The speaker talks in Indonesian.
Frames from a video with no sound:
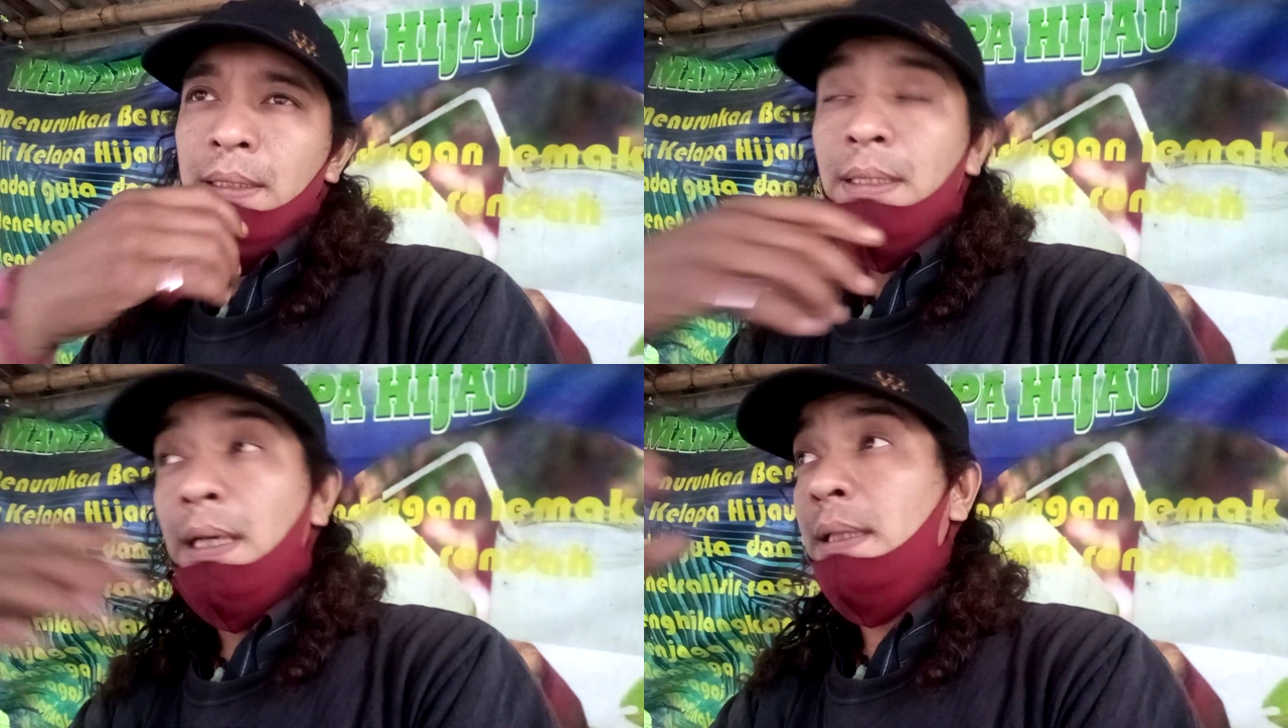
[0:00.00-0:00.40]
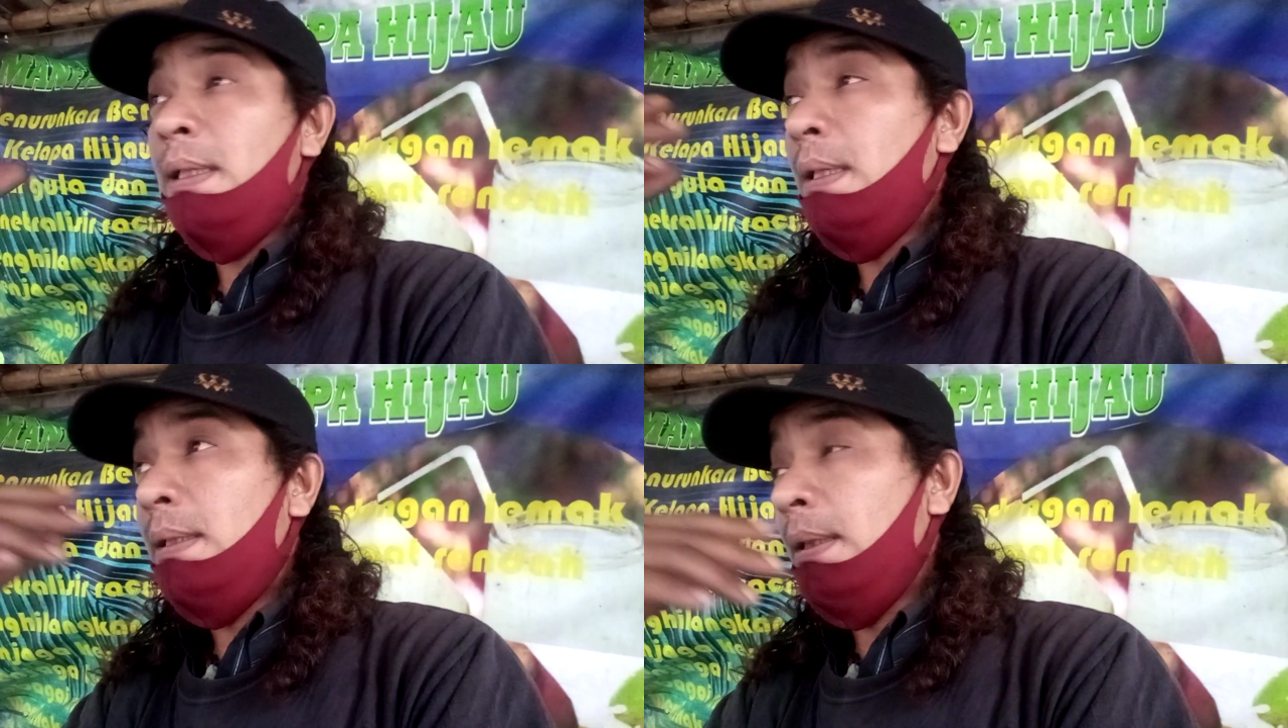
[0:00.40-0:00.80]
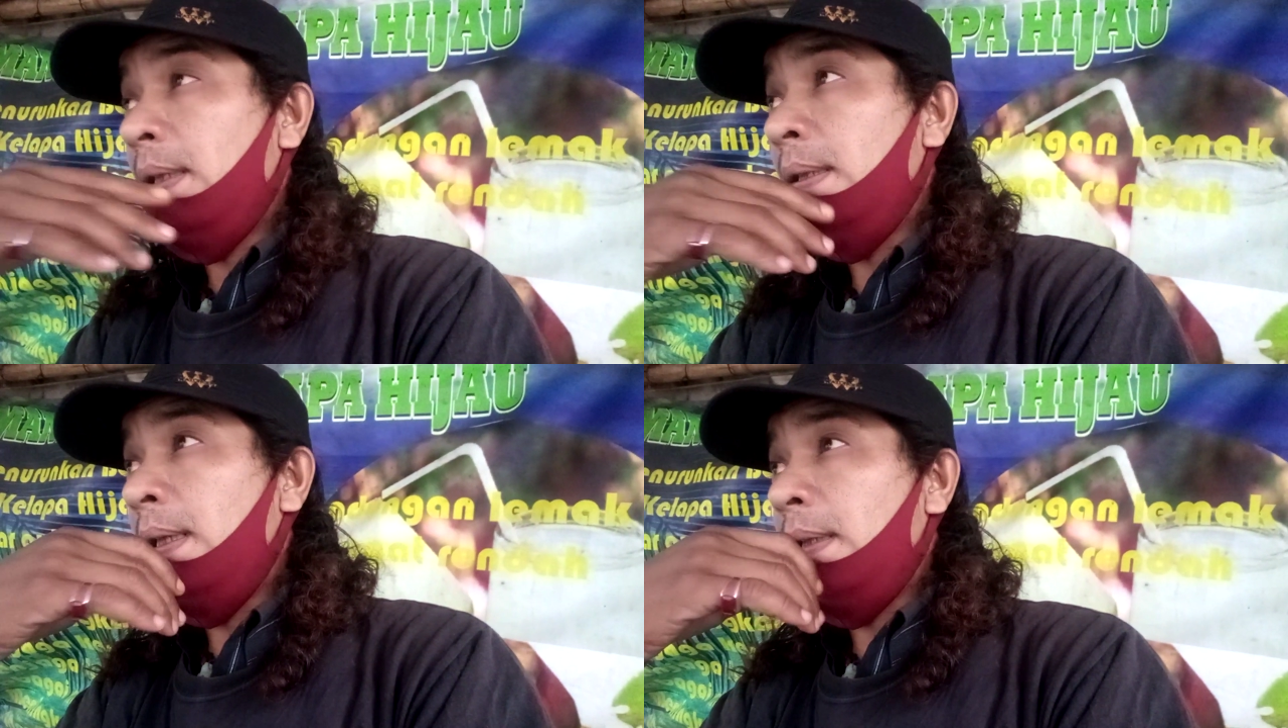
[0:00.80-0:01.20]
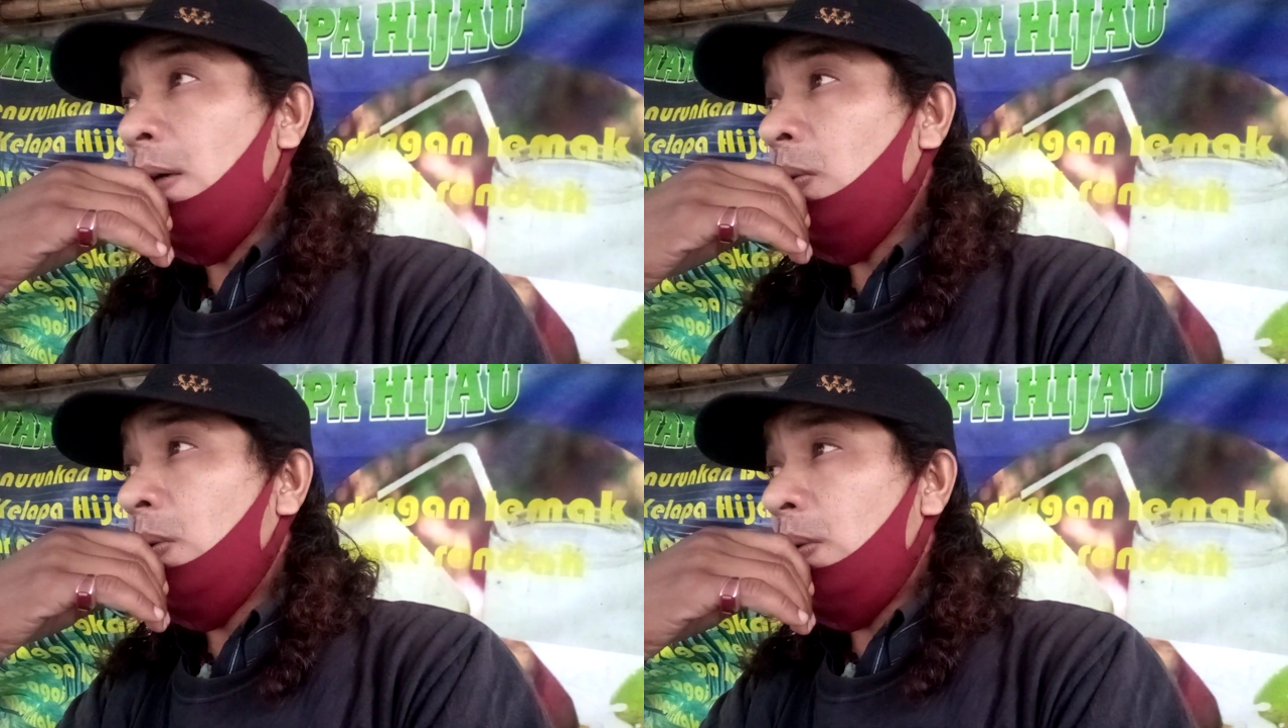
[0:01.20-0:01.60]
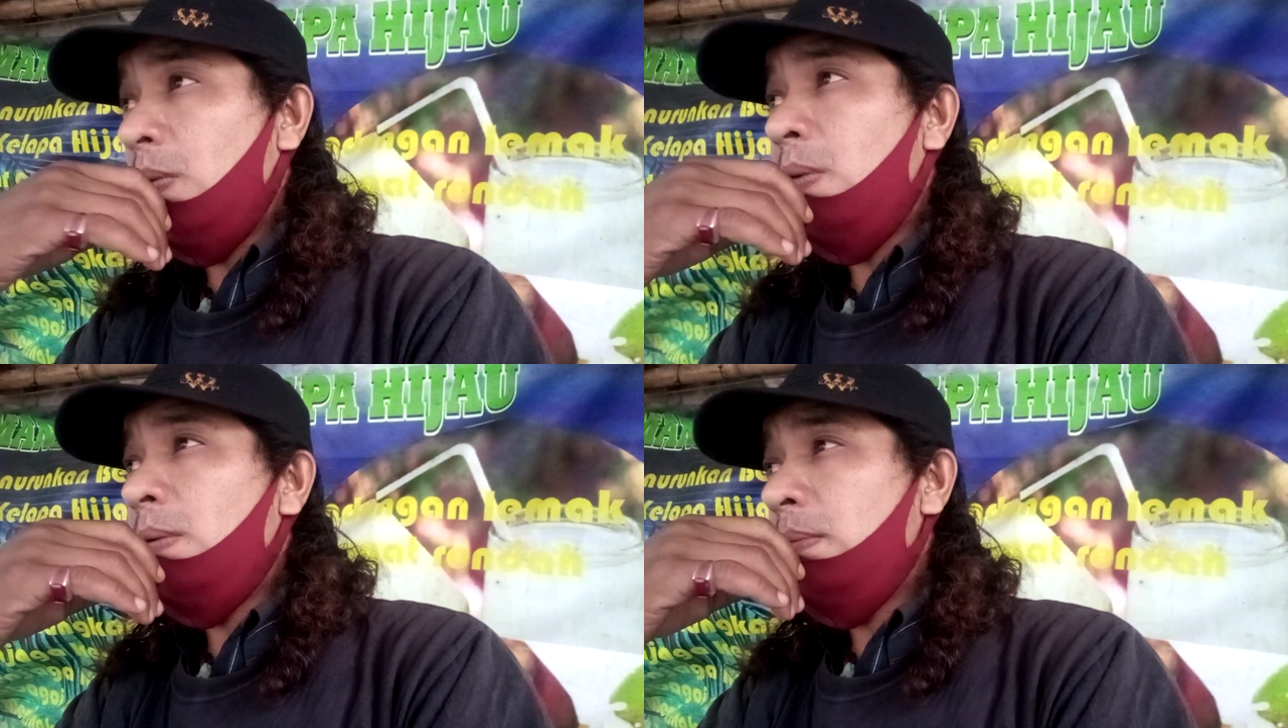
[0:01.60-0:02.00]
kita kita tidak tahu
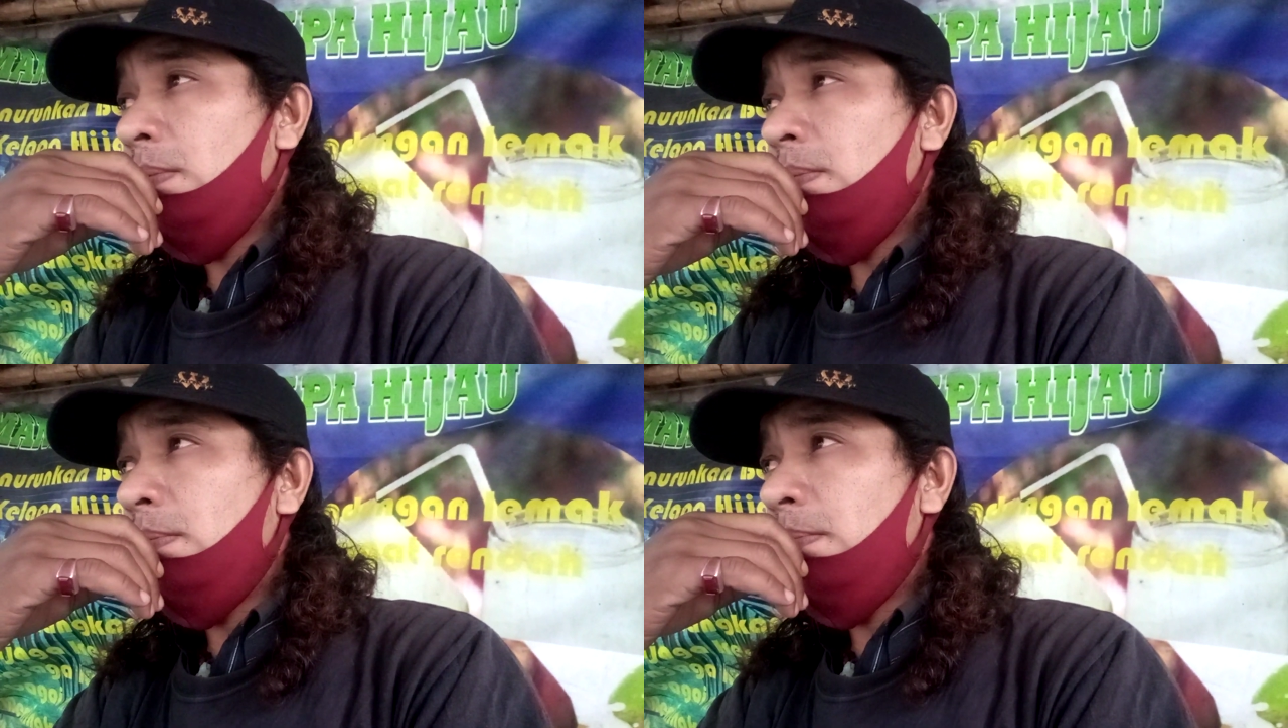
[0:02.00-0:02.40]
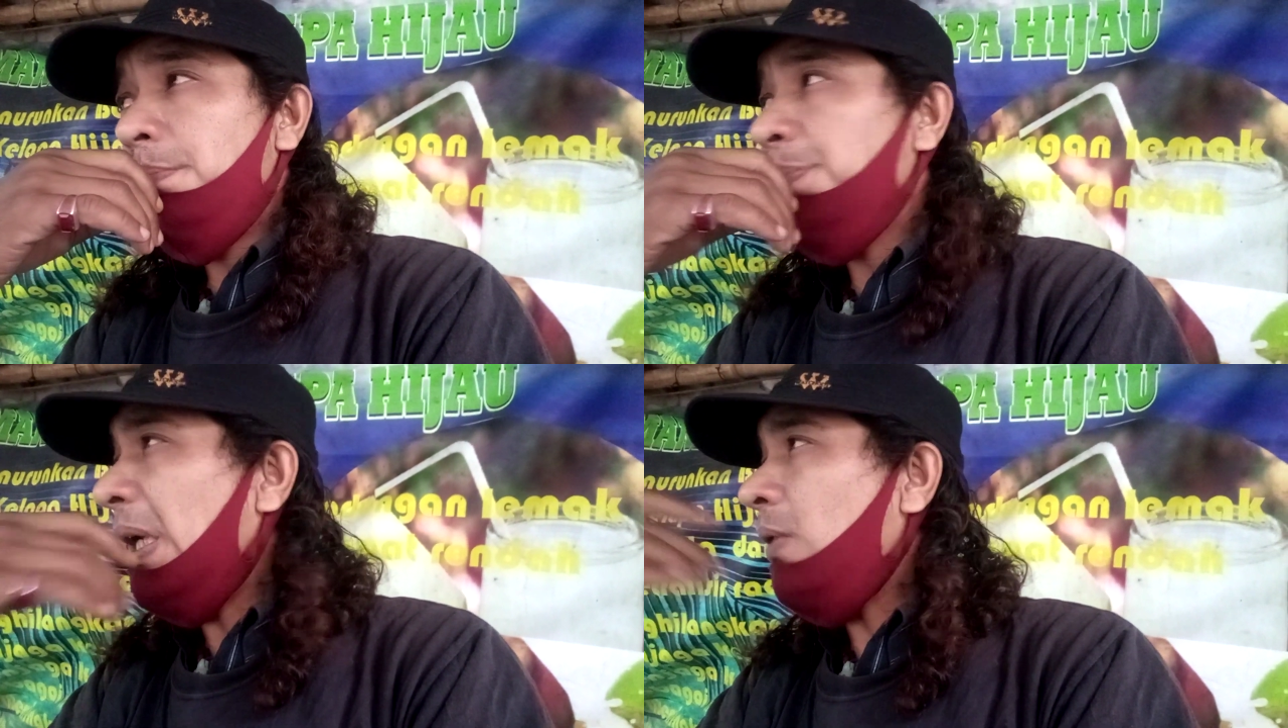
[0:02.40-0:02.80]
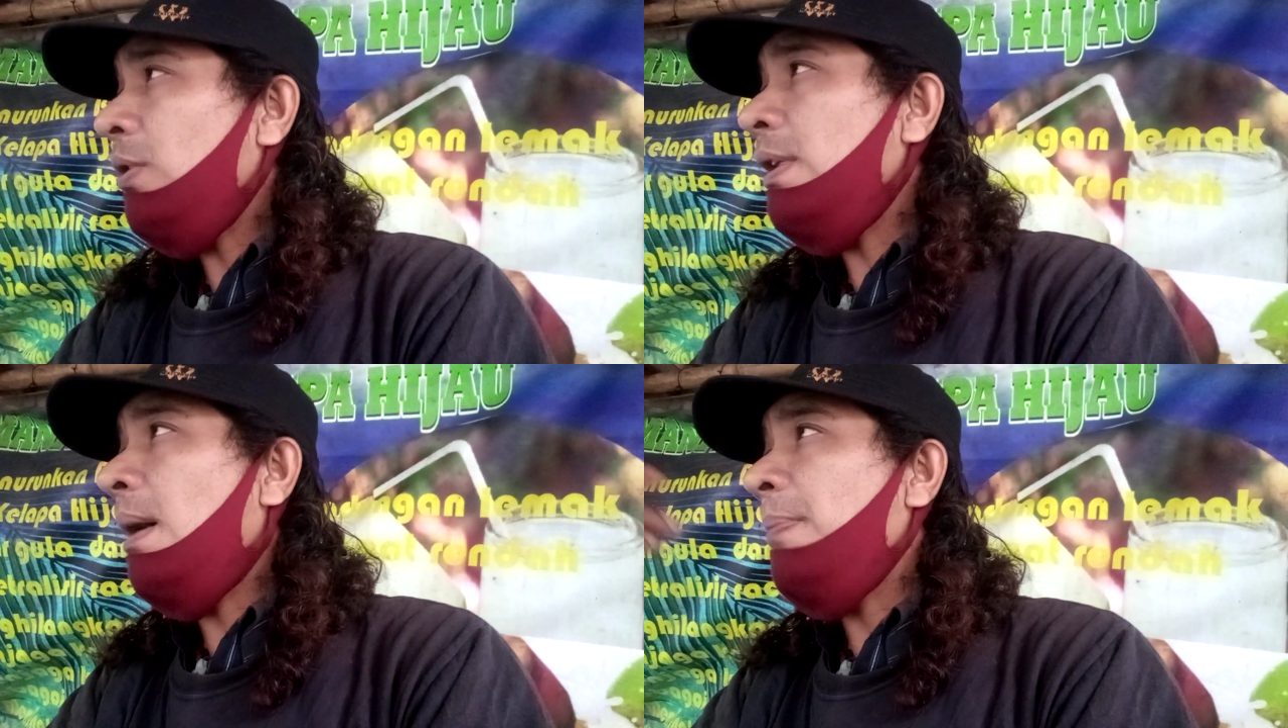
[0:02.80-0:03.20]
berikutnya